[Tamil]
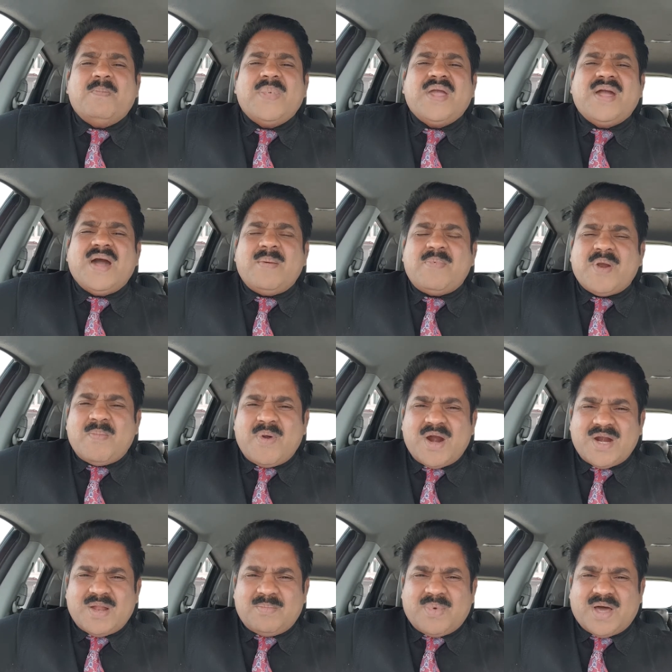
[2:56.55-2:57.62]
மிக
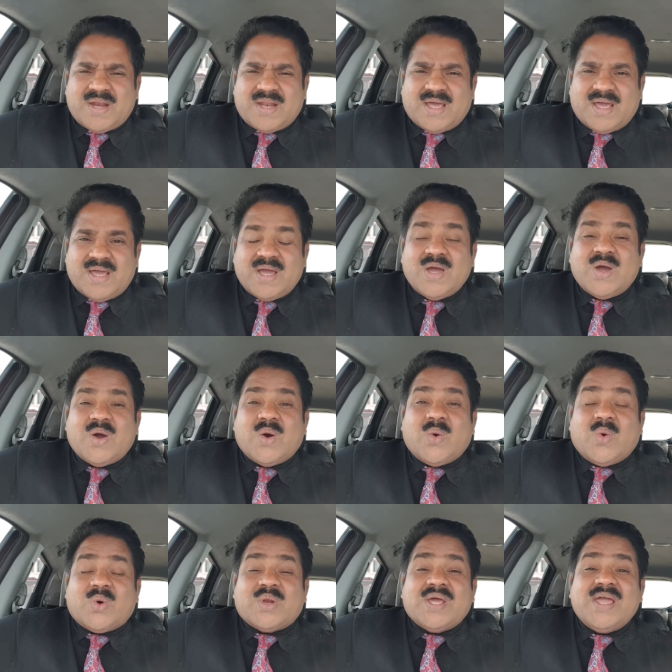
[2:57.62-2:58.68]
பிரமாண்டமான
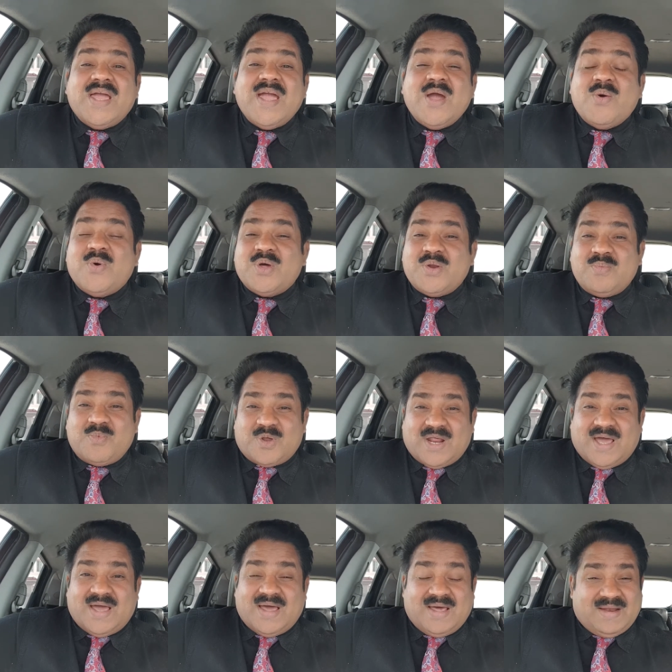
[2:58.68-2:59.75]
ஒரே ஒரு
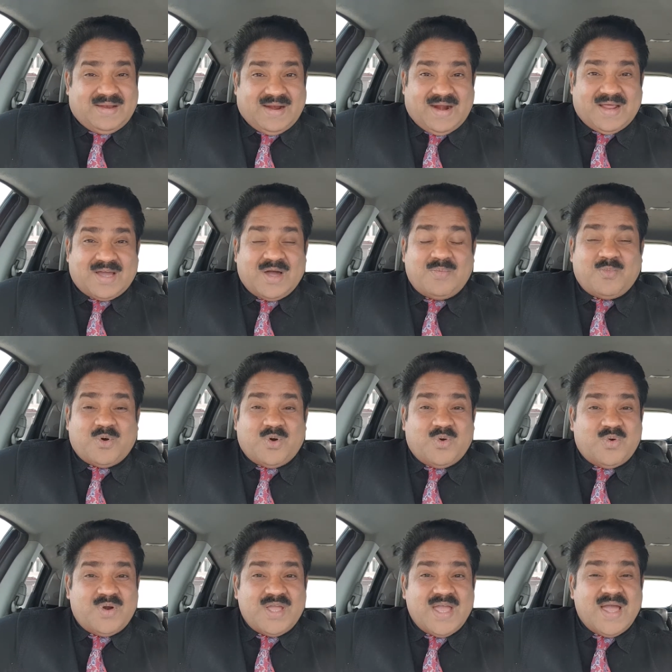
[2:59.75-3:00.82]
முறை
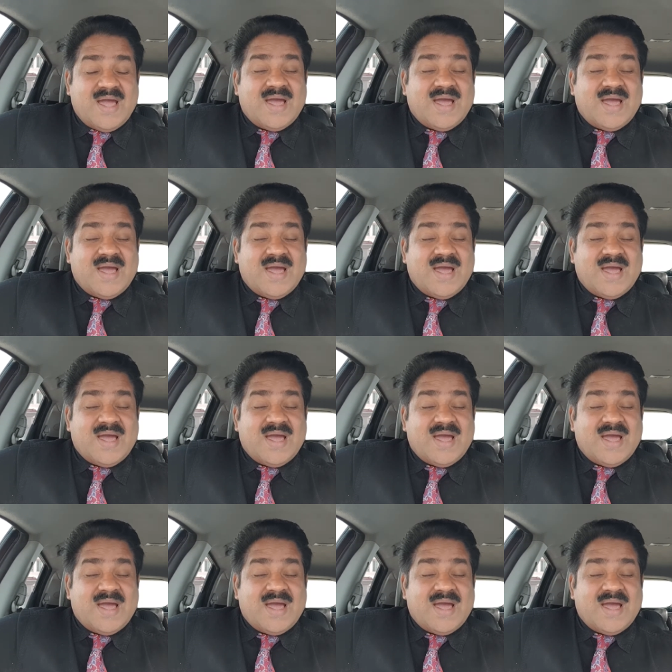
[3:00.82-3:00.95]
நடக்கக்கூடிய